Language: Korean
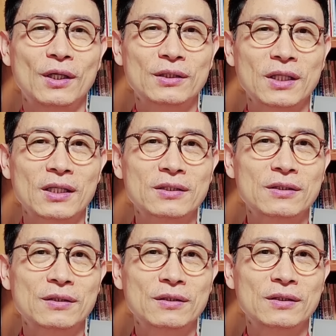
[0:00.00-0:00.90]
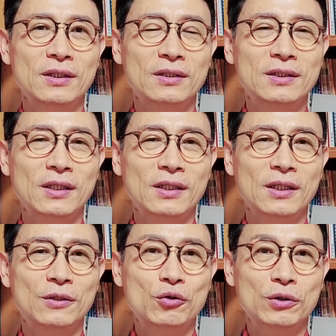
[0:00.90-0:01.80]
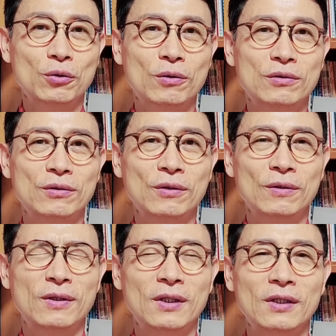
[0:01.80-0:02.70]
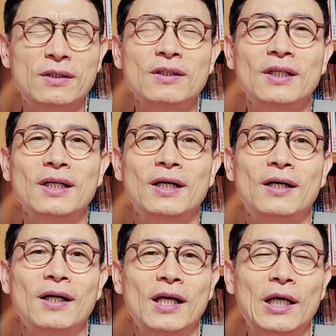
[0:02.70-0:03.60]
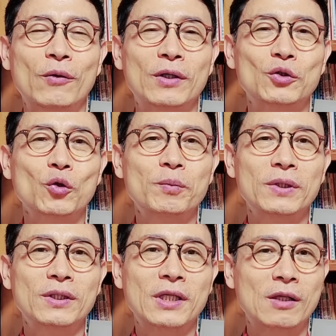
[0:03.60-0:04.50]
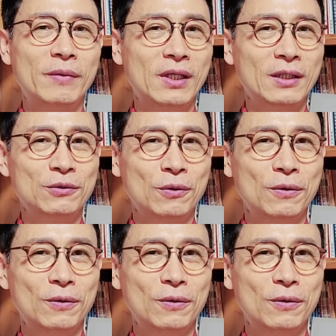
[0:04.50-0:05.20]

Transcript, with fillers: 사실은 이제 세계 최초거든요. 그러니까 해외 토픽이 될 만하죠.